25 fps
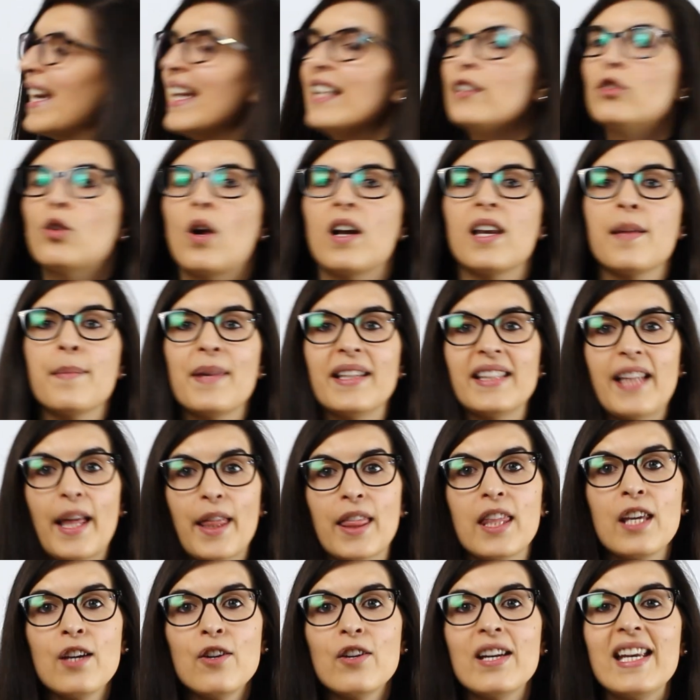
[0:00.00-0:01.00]

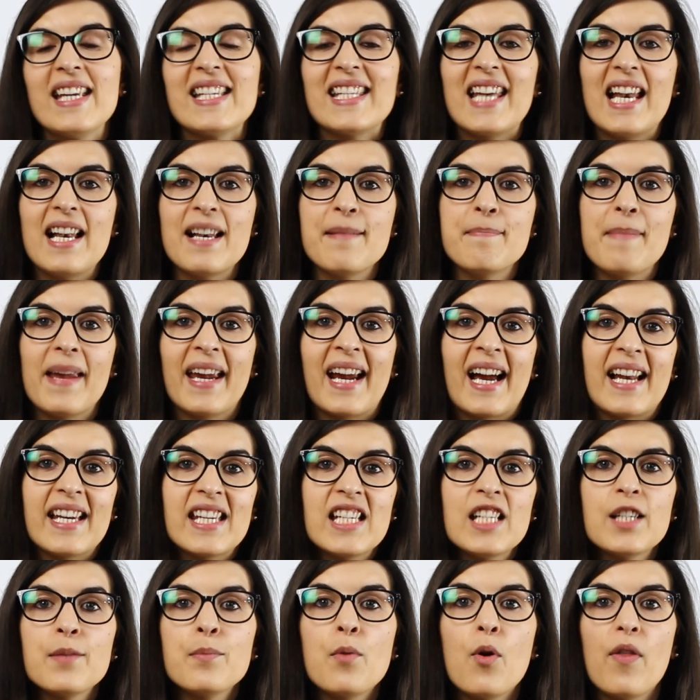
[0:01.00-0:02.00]
retroalimentación es el
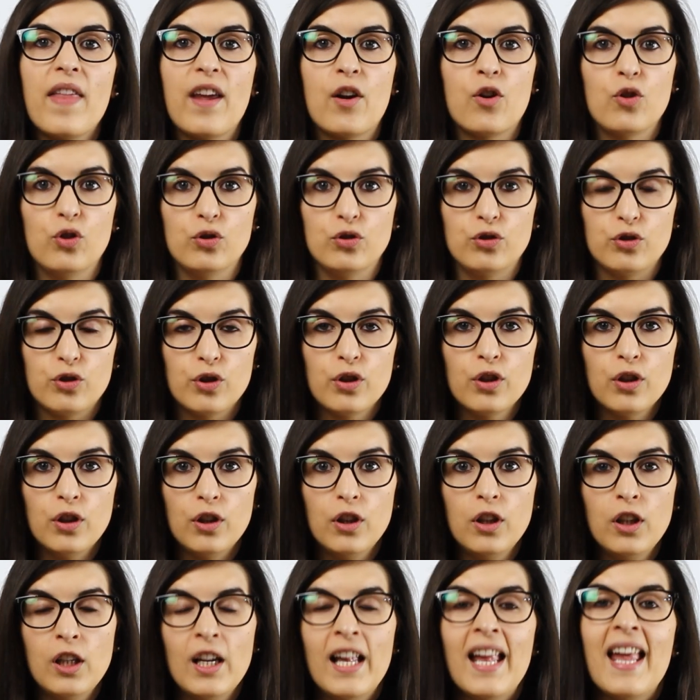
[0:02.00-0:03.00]
mecanismo de
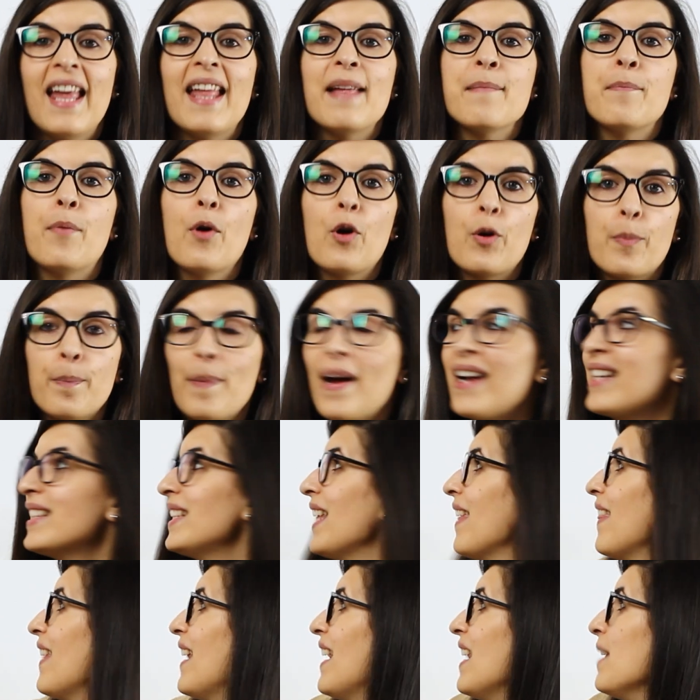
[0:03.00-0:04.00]
control por
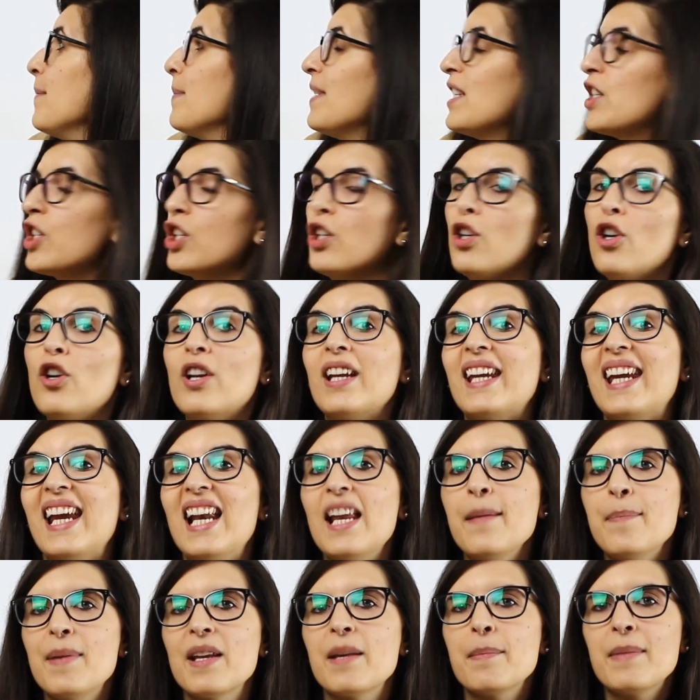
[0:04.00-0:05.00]
parte del emisor que
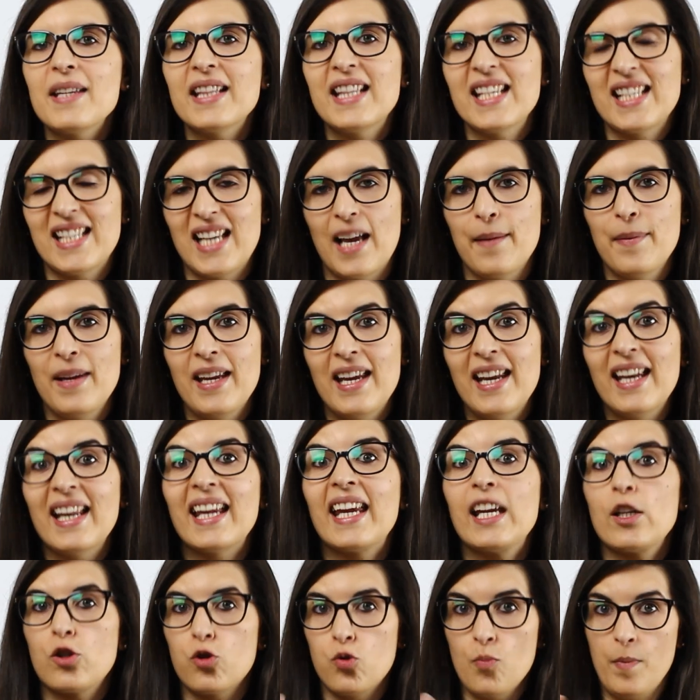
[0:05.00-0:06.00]
le permite saber
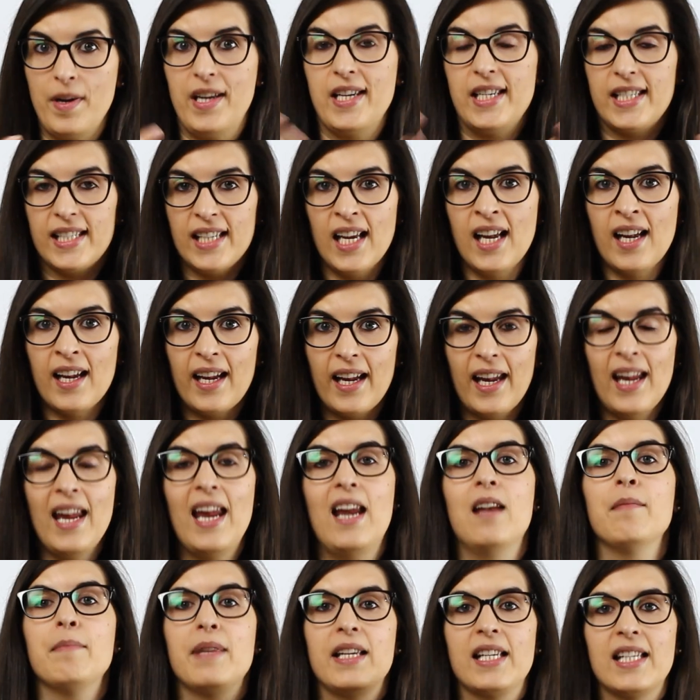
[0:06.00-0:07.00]
que su mensaje,
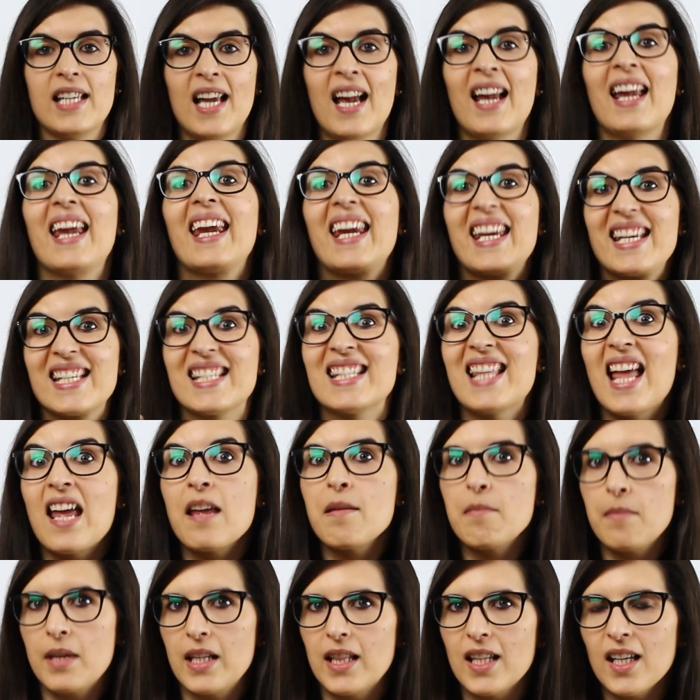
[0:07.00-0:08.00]
el mensaje que está
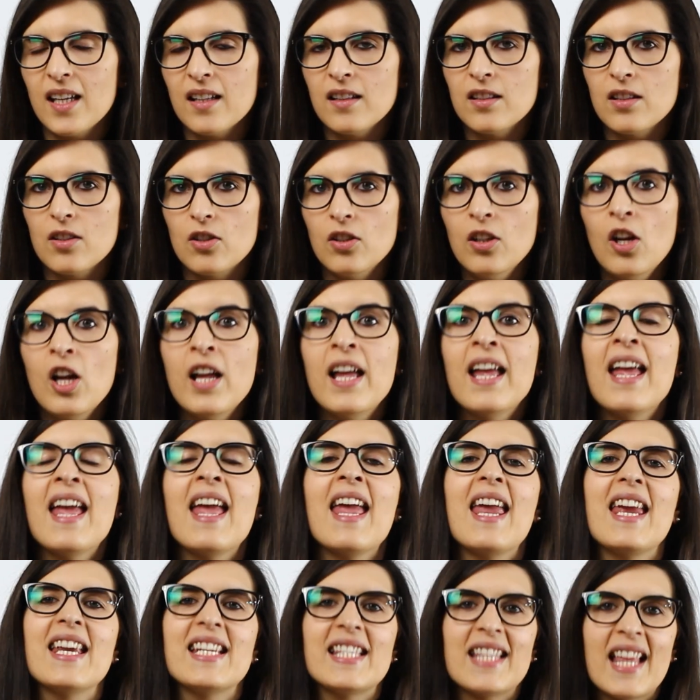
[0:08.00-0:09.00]
emitiendo,
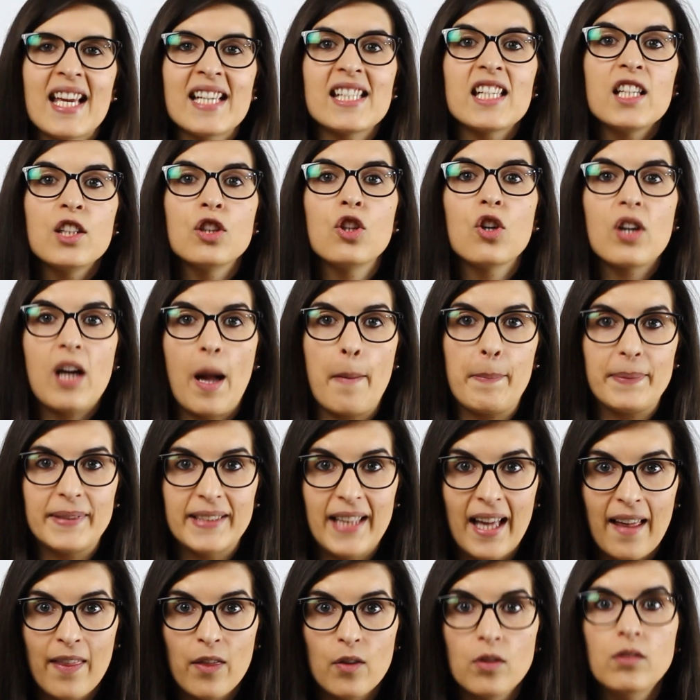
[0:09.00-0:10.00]
está siendo
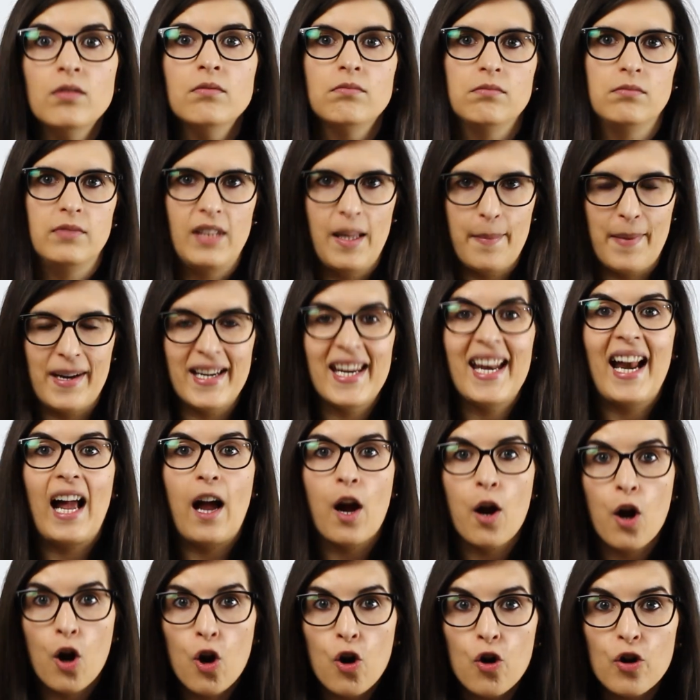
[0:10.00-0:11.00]
captado de
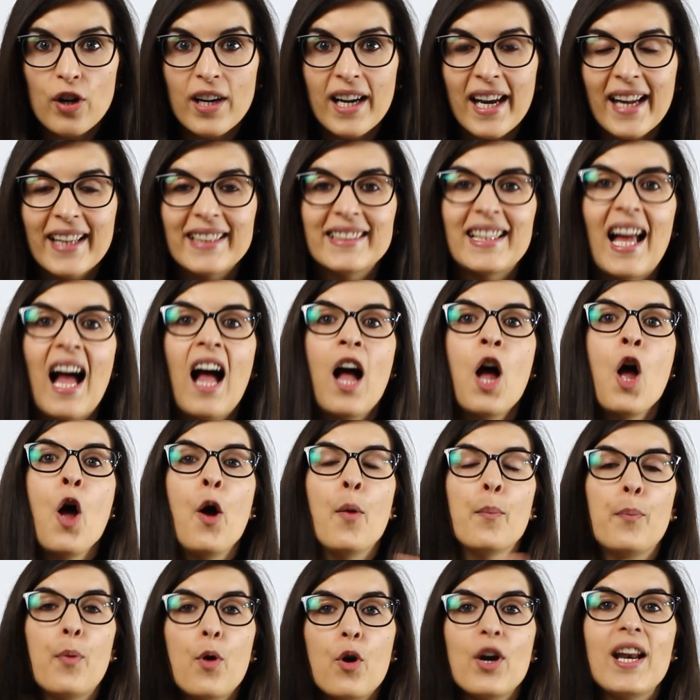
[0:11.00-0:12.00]
manera correcta
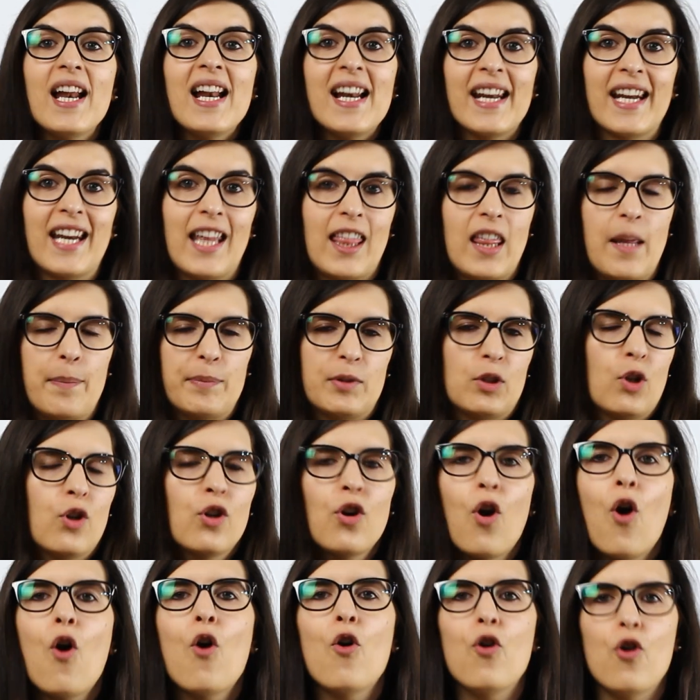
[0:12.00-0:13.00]
por el
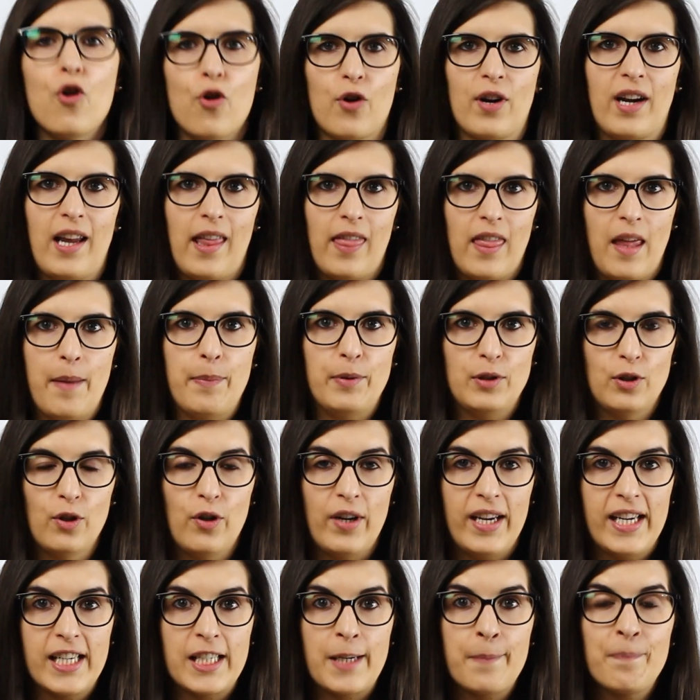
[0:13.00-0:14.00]
receptor o los
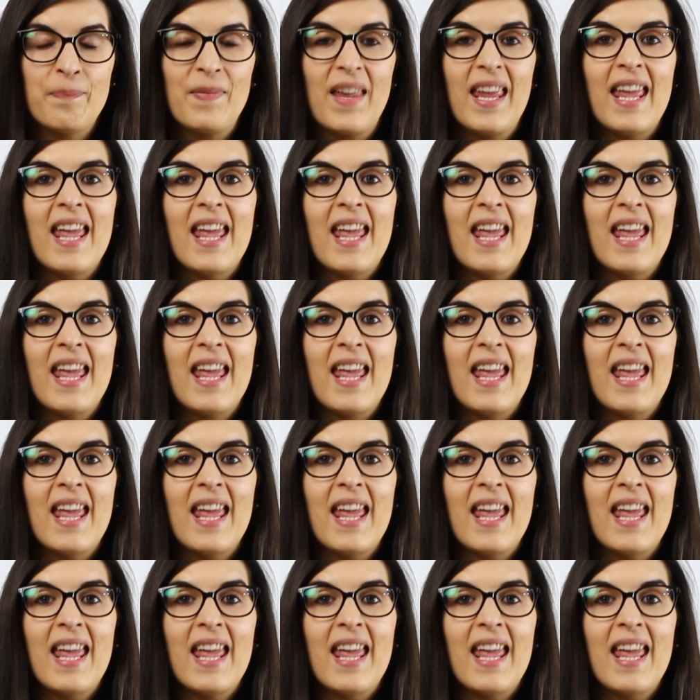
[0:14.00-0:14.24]
receptores.